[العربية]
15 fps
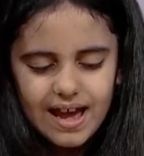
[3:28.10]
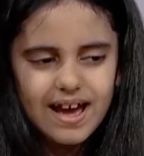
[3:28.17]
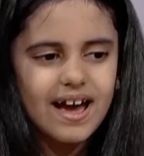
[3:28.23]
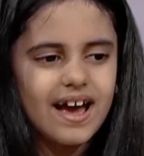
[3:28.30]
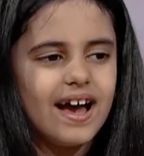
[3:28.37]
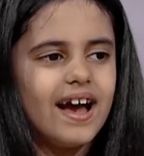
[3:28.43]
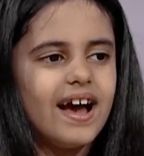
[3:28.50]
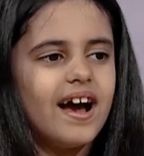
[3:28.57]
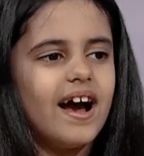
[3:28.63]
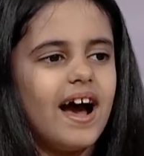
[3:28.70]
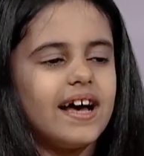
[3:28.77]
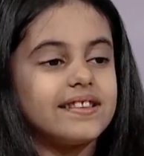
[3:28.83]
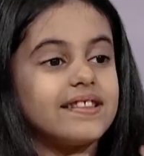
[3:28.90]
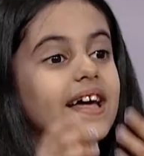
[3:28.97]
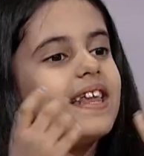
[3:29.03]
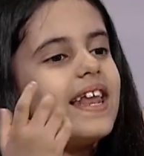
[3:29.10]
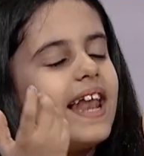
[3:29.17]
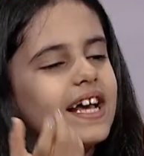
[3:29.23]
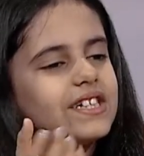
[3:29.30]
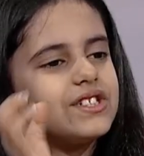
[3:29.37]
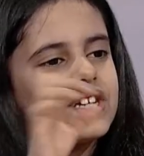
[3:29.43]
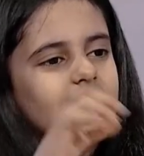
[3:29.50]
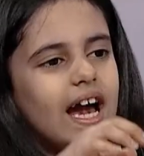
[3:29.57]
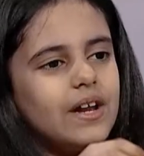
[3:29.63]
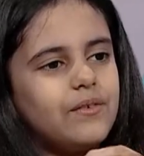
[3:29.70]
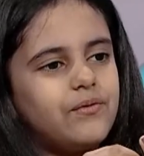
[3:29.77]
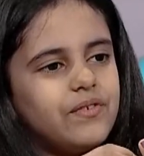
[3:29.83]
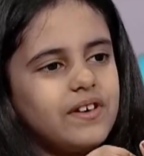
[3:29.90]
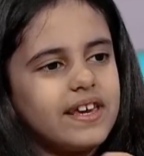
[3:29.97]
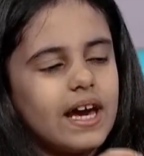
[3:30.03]
آه حطينا
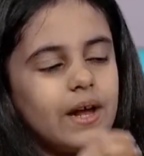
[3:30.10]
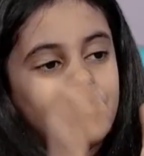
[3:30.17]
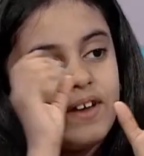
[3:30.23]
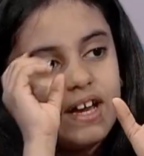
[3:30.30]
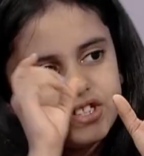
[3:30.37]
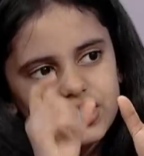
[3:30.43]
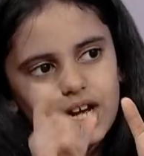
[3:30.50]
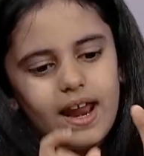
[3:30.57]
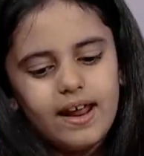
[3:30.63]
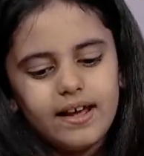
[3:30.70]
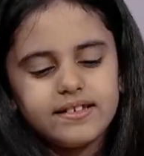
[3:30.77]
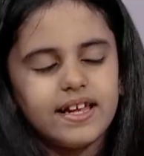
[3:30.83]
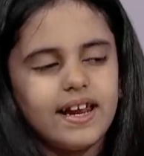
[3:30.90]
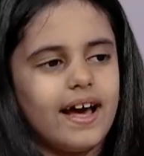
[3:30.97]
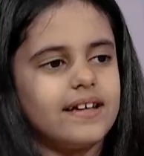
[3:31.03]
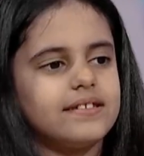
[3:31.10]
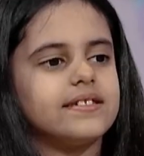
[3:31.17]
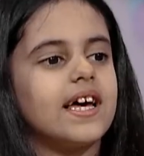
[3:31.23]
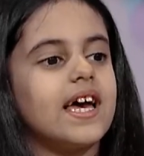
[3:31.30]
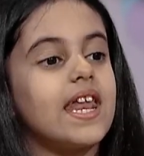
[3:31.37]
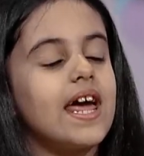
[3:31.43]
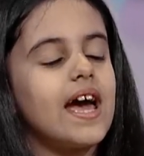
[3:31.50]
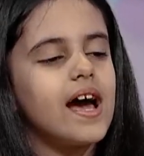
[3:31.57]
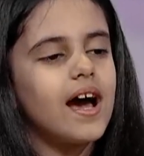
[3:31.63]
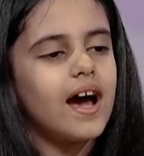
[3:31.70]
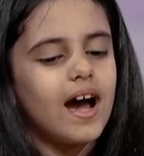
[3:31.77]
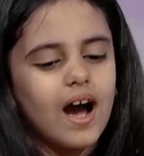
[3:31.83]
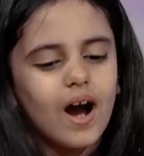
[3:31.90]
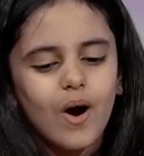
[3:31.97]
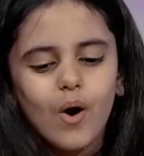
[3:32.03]
الاشكال في كان في اشكال عندنا
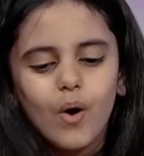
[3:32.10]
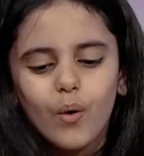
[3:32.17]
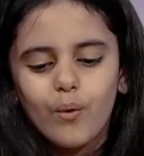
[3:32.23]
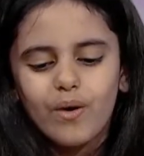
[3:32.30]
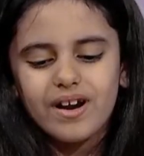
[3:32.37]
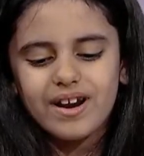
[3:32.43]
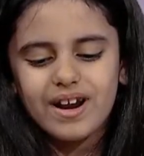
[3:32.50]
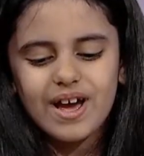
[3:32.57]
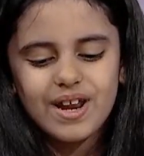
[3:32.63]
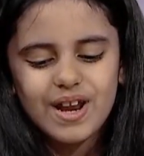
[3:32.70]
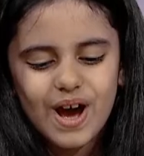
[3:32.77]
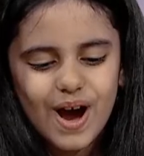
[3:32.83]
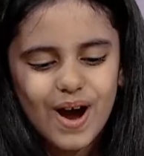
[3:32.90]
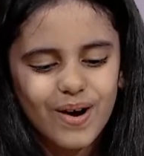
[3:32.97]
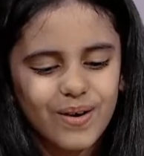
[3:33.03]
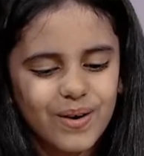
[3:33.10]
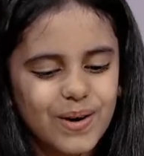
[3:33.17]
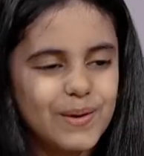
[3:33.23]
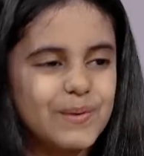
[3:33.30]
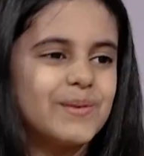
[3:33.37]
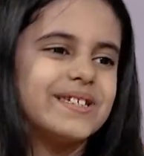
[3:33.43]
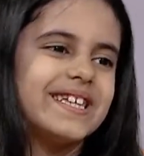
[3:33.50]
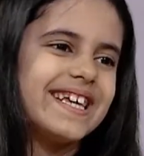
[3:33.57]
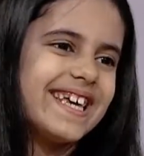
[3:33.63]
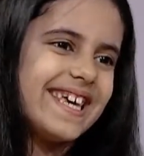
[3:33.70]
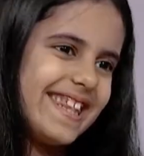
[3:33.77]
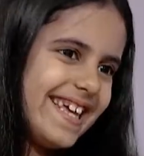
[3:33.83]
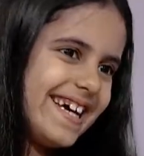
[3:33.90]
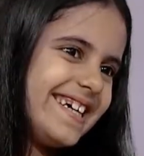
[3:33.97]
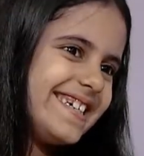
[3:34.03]
حطيناها وريناهم وزي كذا